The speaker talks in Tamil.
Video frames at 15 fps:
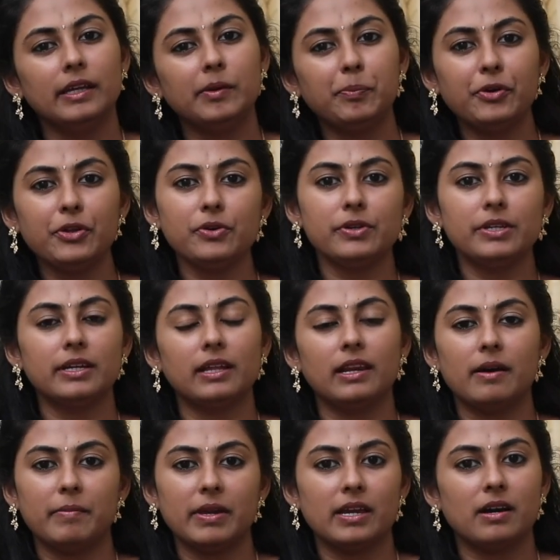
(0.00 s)
இப்படியும்
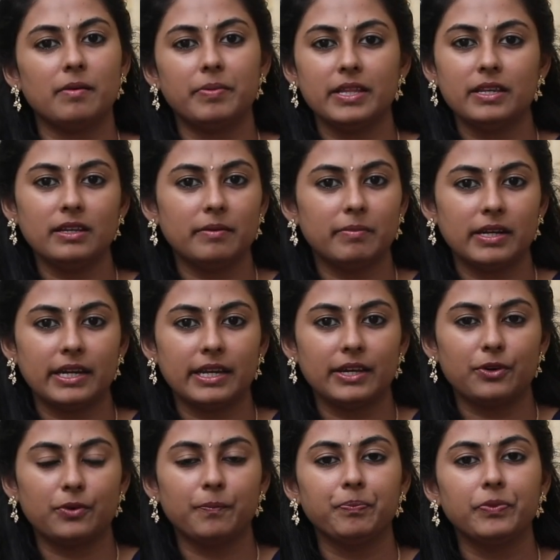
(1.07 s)
இருக்கலாமே அப்படின்னு நம்ம
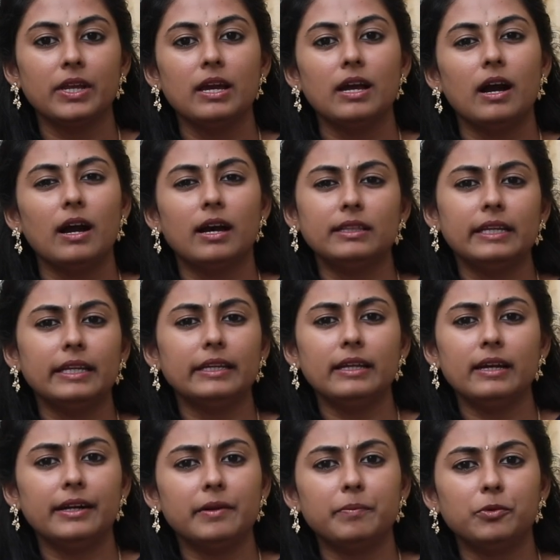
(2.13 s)
நினைக்கிறோம் அதில்
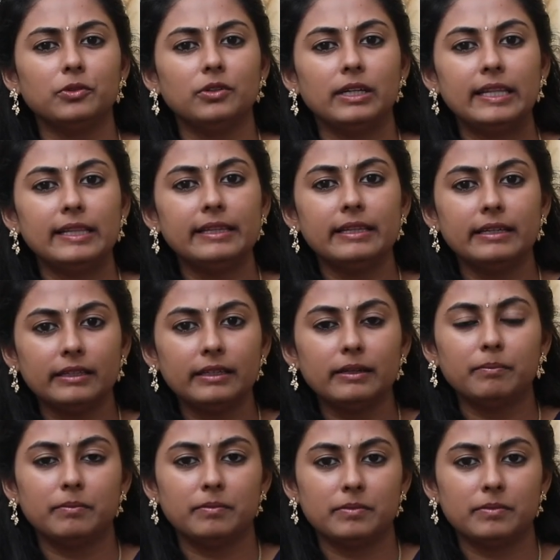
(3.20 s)
என்ன ஆகிட போகுது ஹெல்த் என்ன